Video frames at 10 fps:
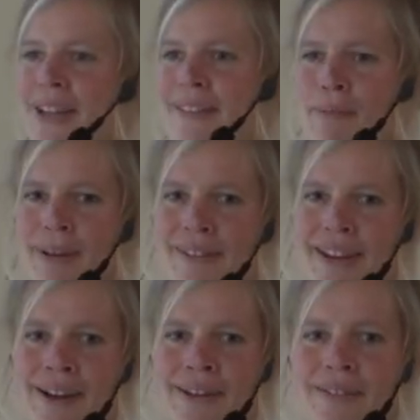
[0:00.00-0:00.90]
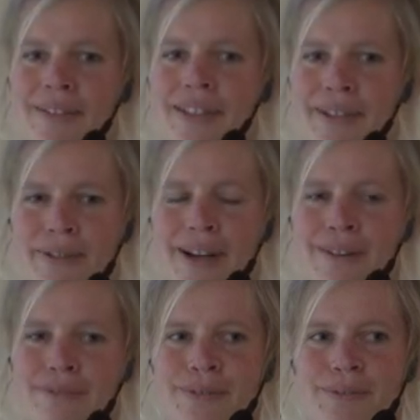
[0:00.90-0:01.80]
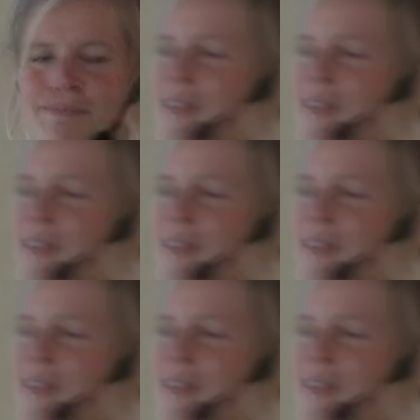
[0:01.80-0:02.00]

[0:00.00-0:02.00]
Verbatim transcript: ist aber sehr tiefgreifend.